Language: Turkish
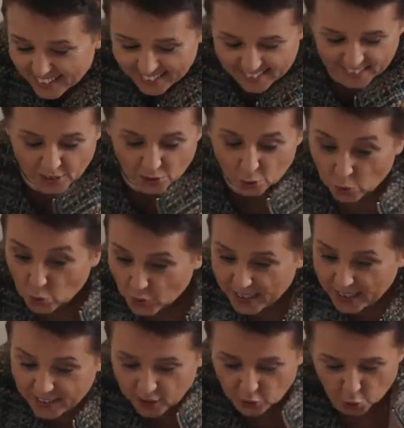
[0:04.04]
Test
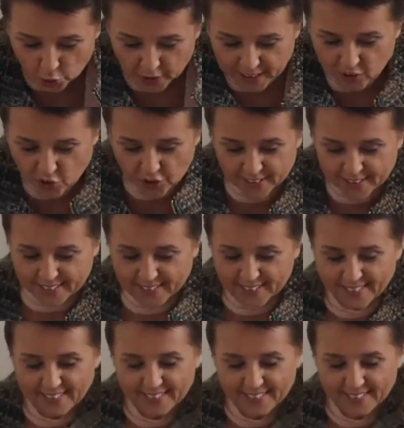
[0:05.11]
sonuçların da çok iyi çıktı.